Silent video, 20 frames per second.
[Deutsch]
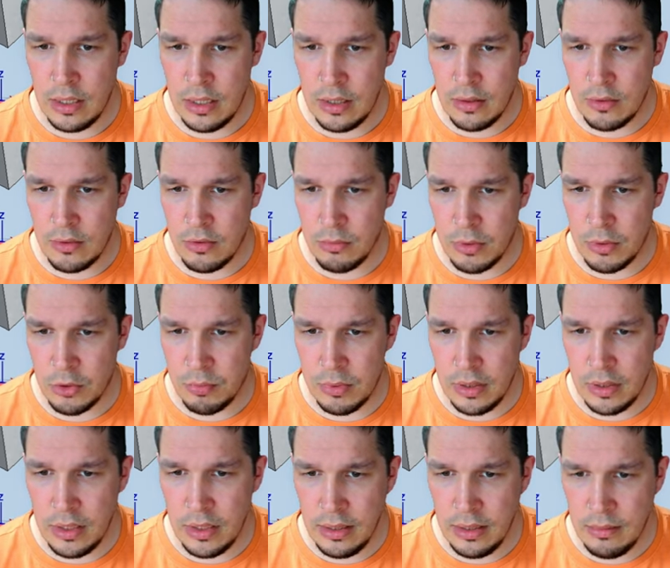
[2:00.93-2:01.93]
Zum Beispiel
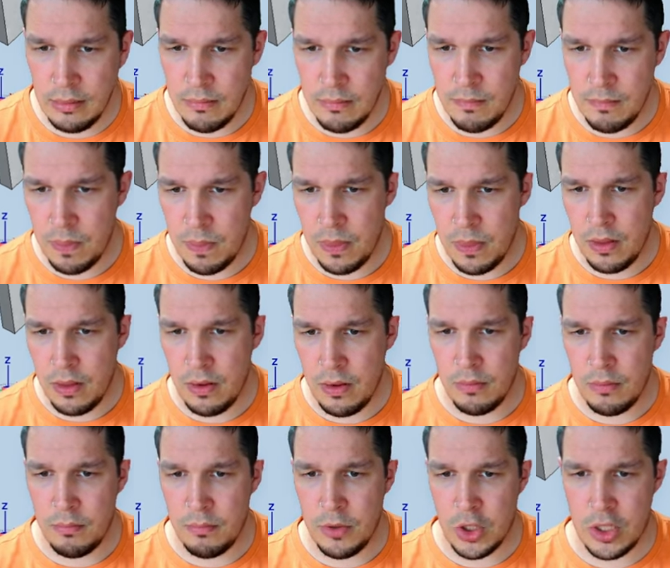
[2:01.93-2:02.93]
hier,
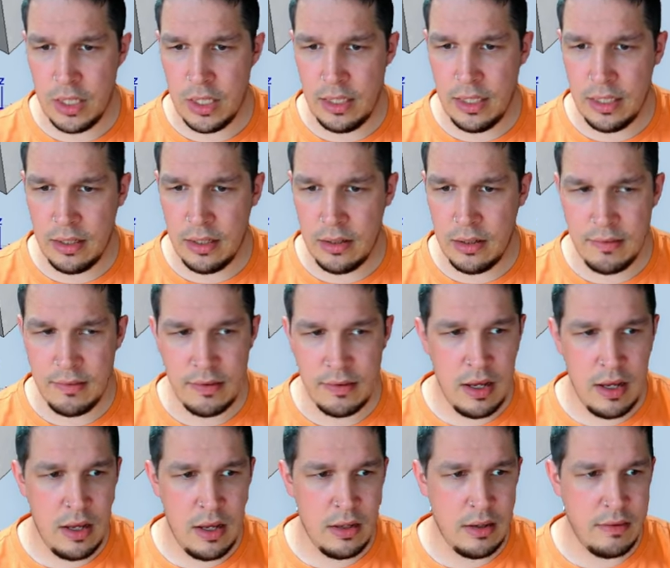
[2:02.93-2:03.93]
bestätige das,
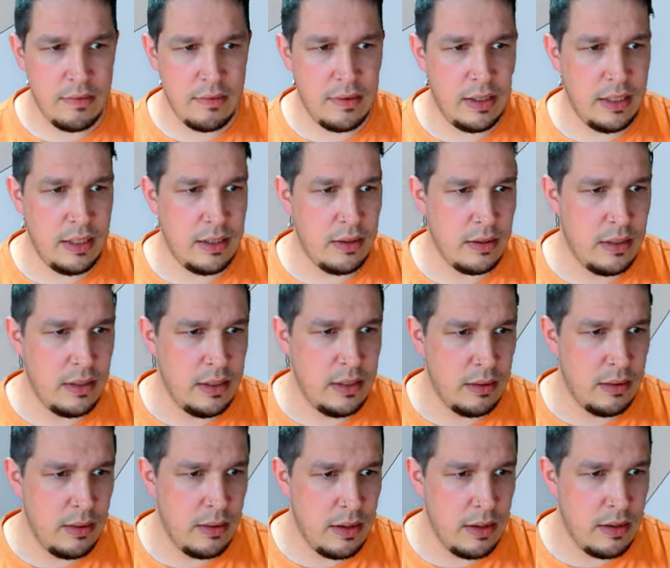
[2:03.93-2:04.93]
dann sehe ich ja
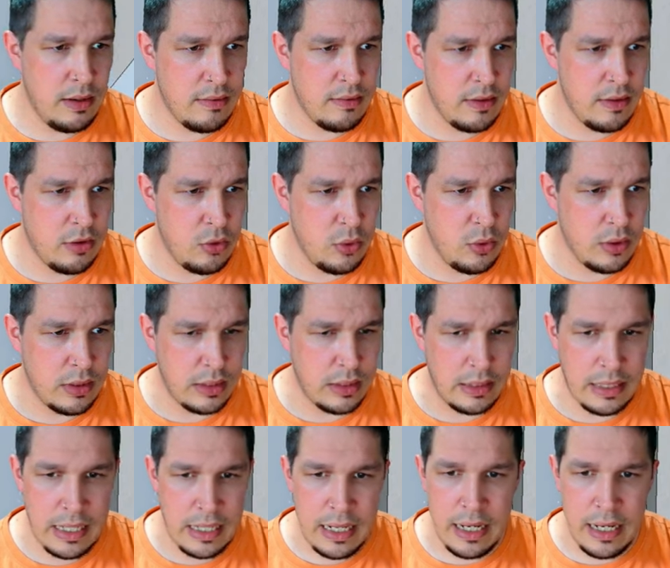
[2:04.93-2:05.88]
hier ist eine Tür drin.